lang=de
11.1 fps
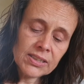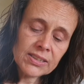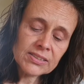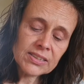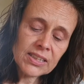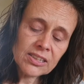
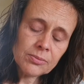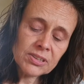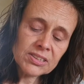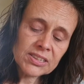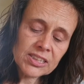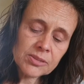er sagt
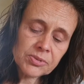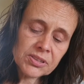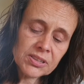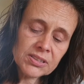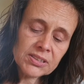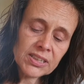aber
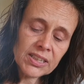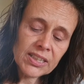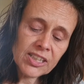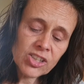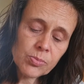selbst, der Herr